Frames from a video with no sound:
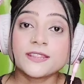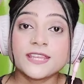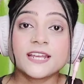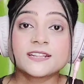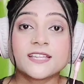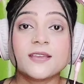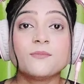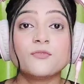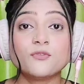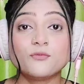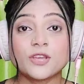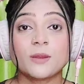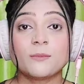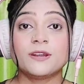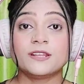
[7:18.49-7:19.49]
देखते हैं
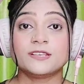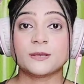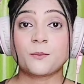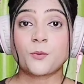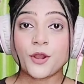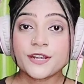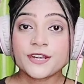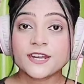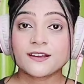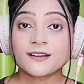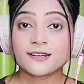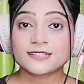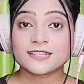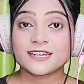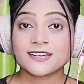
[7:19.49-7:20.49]
मूवी हमें डिसअपॉइंट ना
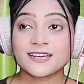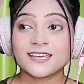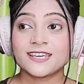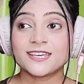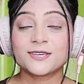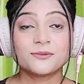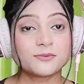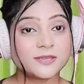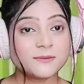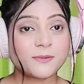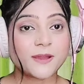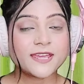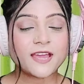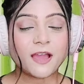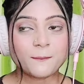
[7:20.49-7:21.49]
कर दे कहीं क्योंकि
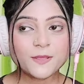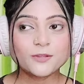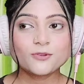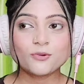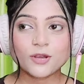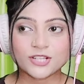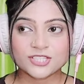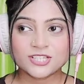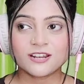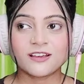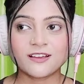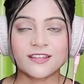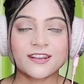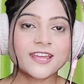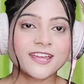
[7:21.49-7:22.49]
भाई अभी तो अच्छे
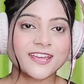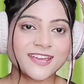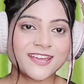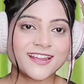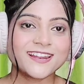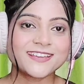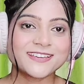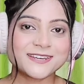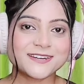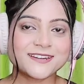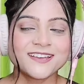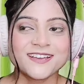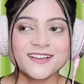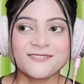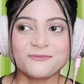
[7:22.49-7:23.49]
लग रहे हैं लेकिन